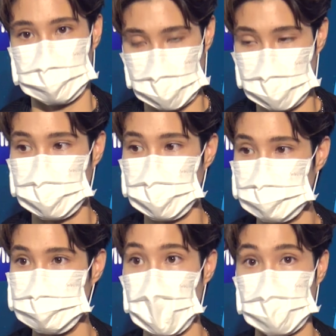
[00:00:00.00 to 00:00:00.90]
ค่ะก็
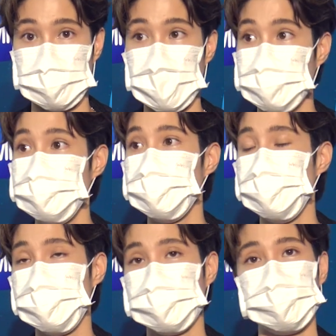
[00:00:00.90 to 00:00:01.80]
อย่างอย่างที่เจ
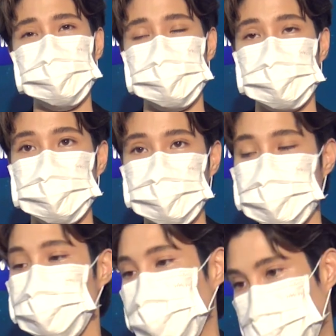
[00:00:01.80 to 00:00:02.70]
อแล้วก็ช่วงที่จะ